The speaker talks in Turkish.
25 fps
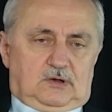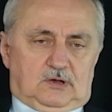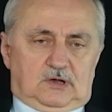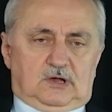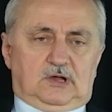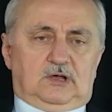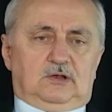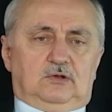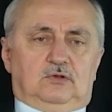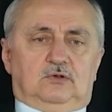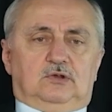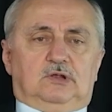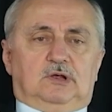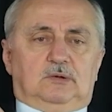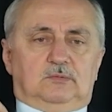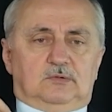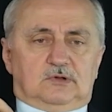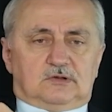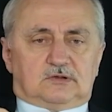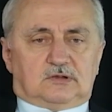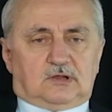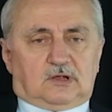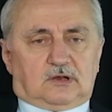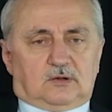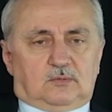En
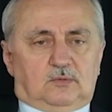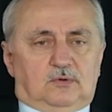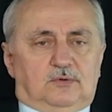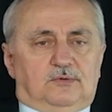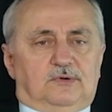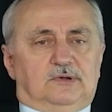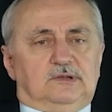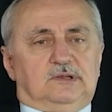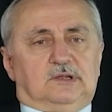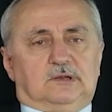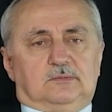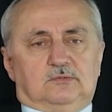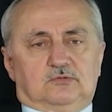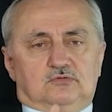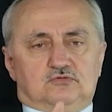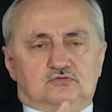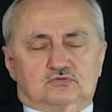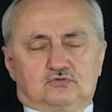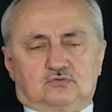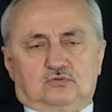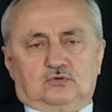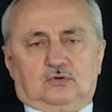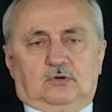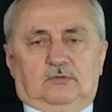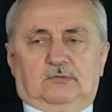önemli tarım ovalarımız
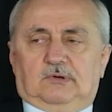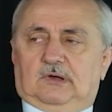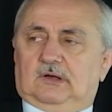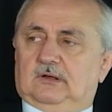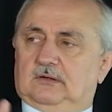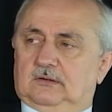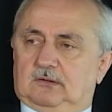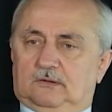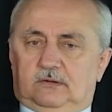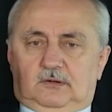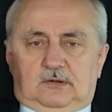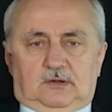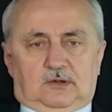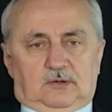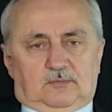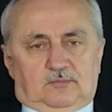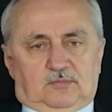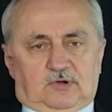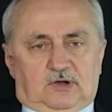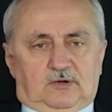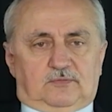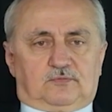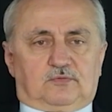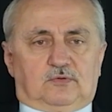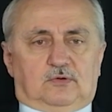Çukurova,
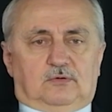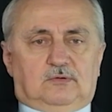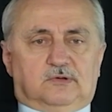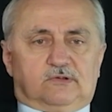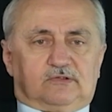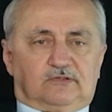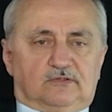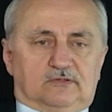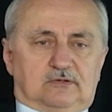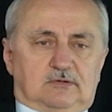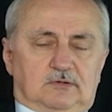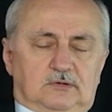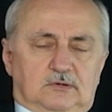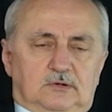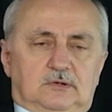Bafra Ovası,